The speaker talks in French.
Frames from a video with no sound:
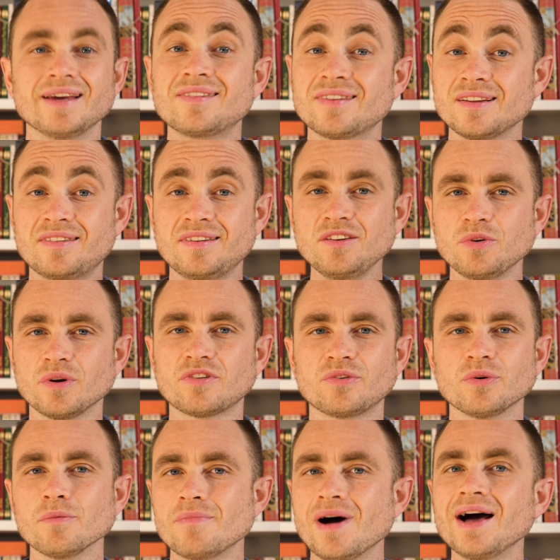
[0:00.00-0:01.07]
Et cette
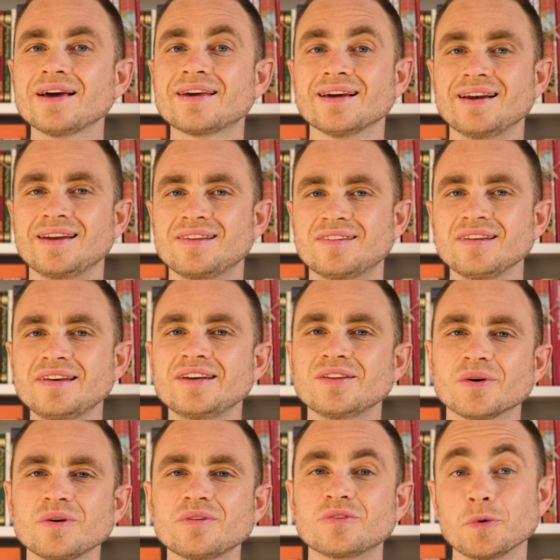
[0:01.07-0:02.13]
situation marque les
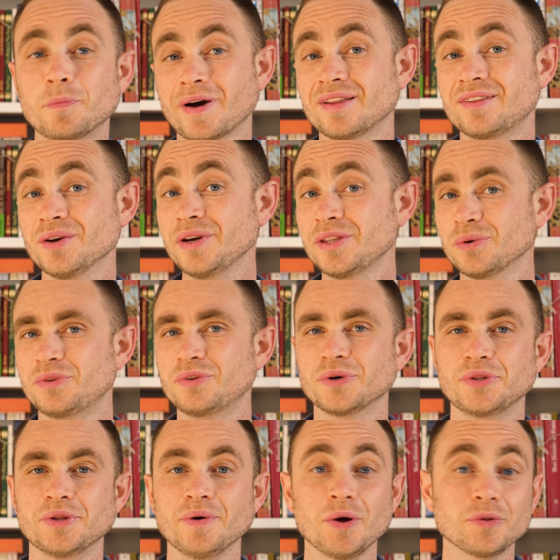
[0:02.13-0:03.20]
équinoxes de printemps et d'automne.